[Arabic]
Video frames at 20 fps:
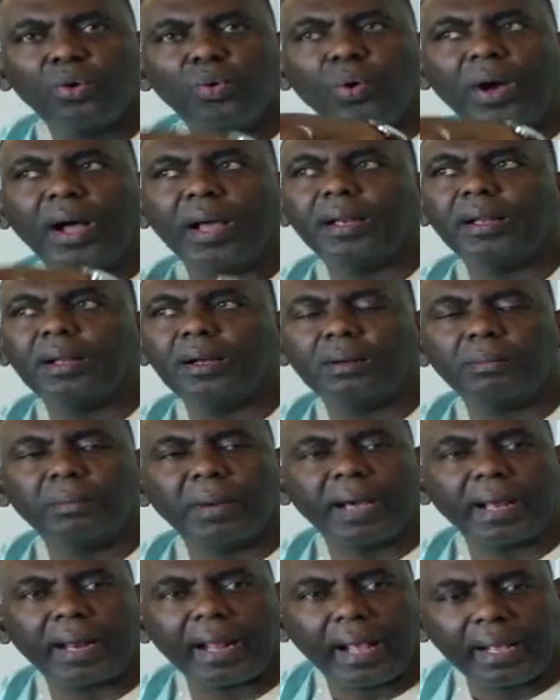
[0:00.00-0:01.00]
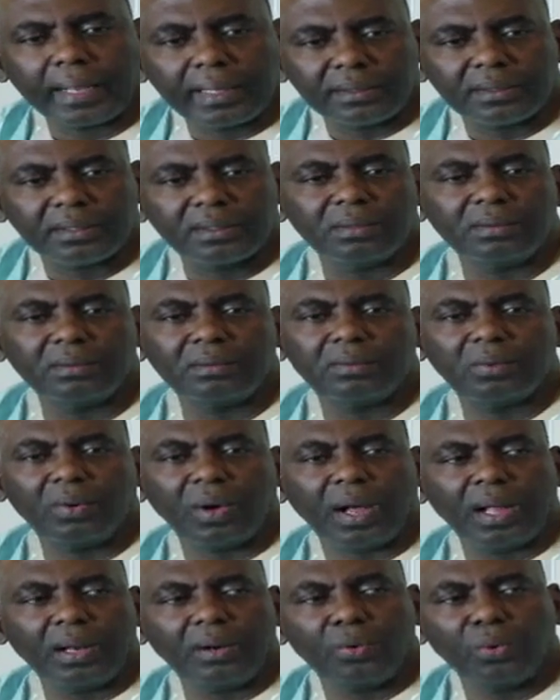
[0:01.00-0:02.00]
وعن مراكزهم
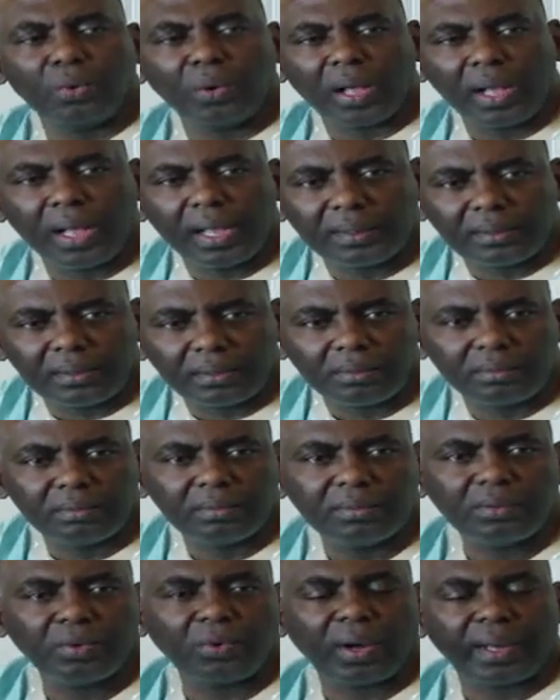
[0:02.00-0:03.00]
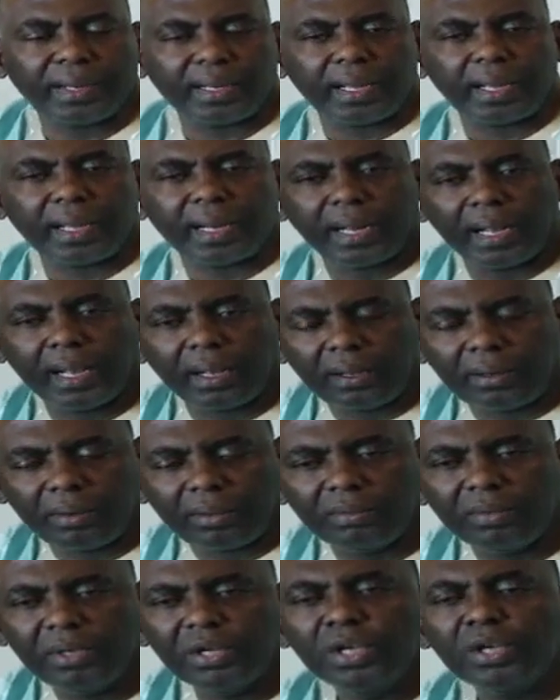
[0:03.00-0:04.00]
وعن لقاتهم وعن
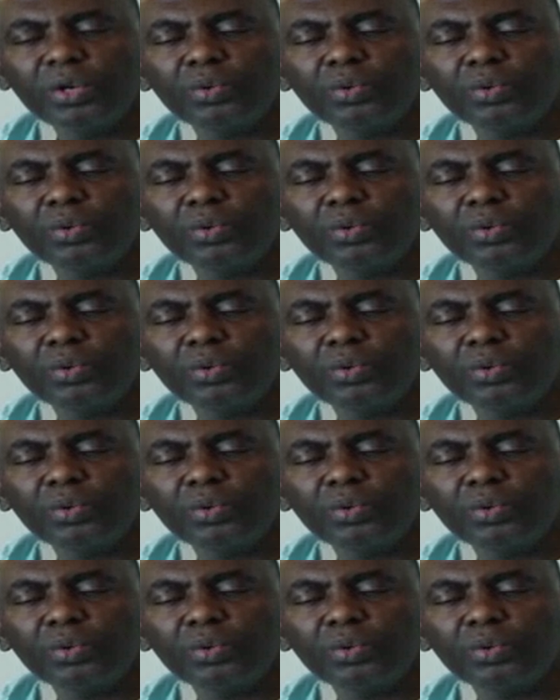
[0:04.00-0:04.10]
أعراقهم